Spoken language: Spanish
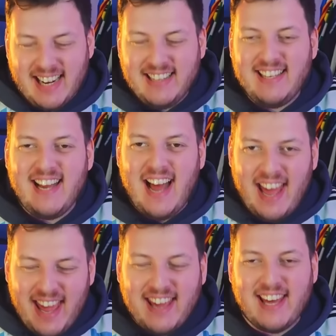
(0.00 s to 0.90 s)

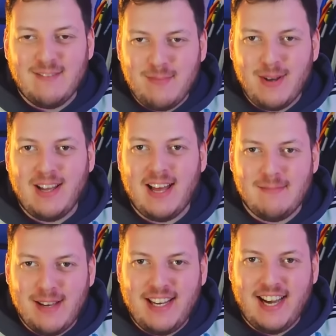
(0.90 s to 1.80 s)
Argentina es campeona de
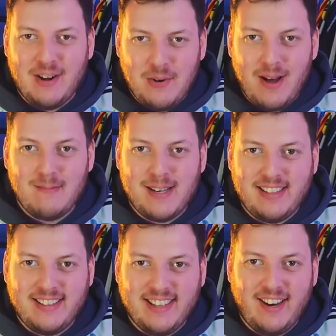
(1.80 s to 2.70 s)
América
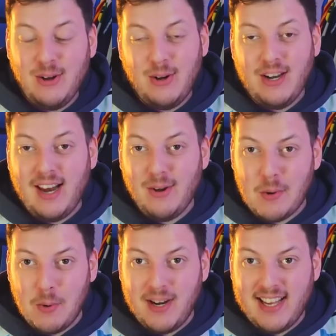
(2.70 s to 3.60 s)
nuevamente. Logró la
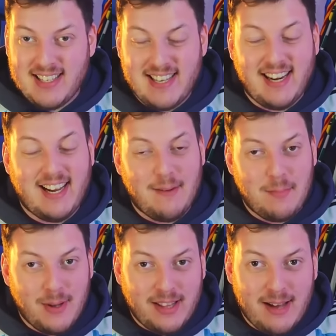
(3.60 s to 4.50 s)
locura de ser
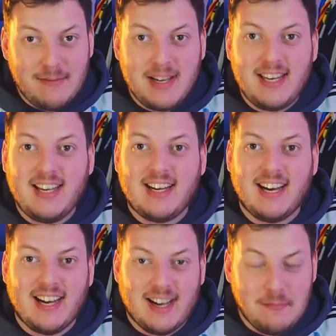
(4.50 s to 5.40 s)
campeón de
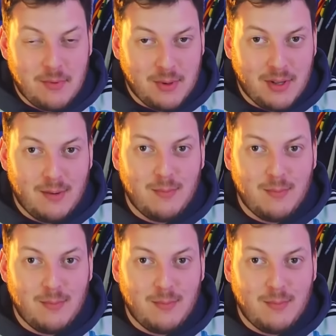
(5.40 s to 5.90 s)
América, campeón